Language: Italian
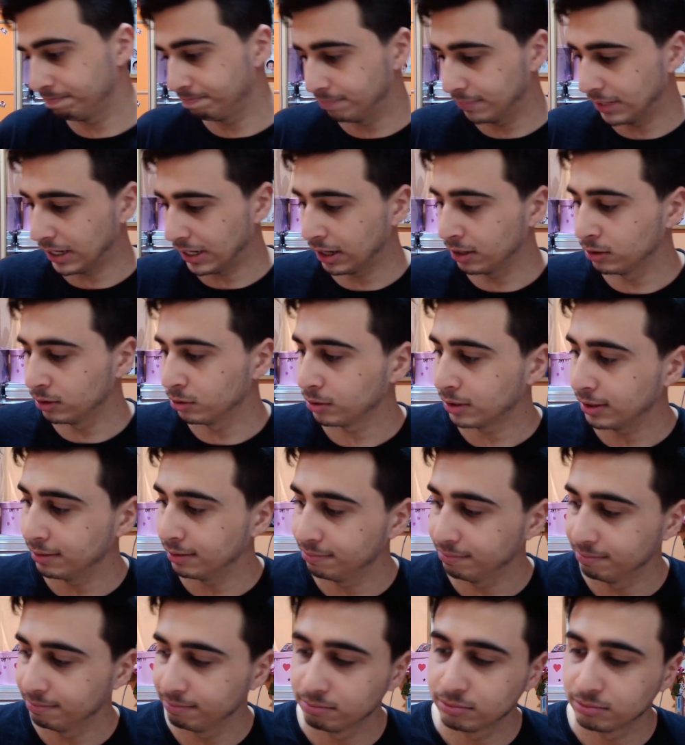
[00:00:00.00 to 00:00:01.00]
Allora,
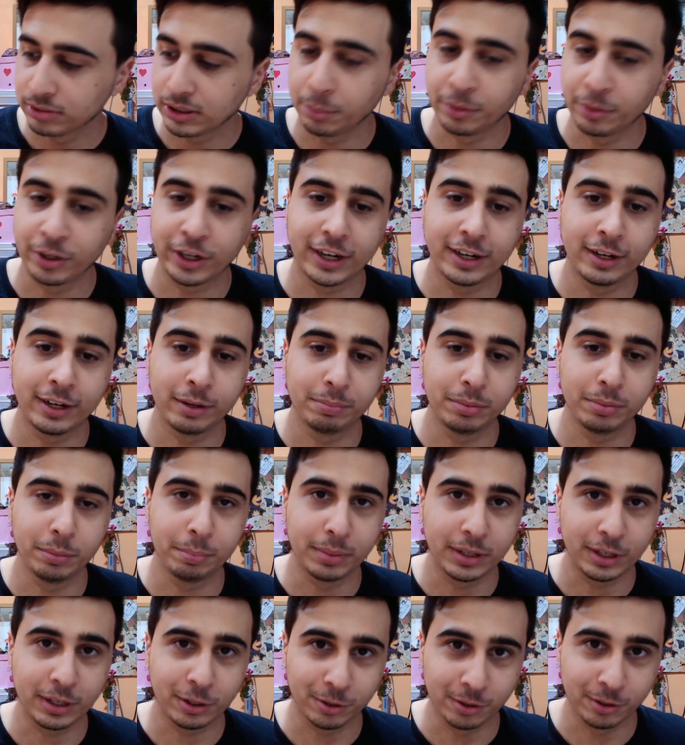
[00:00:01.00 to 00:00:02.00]
siamo il canale più
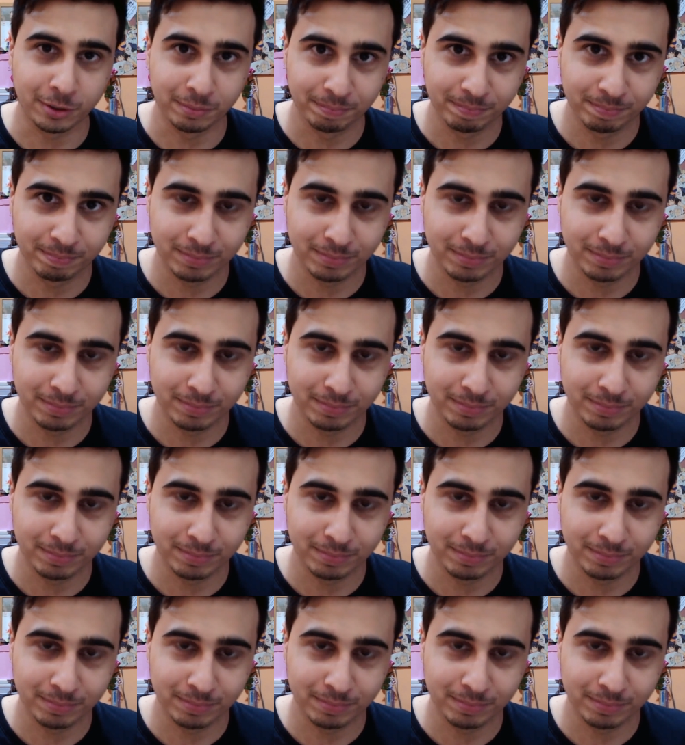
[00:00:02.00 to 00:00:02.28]
piccolo.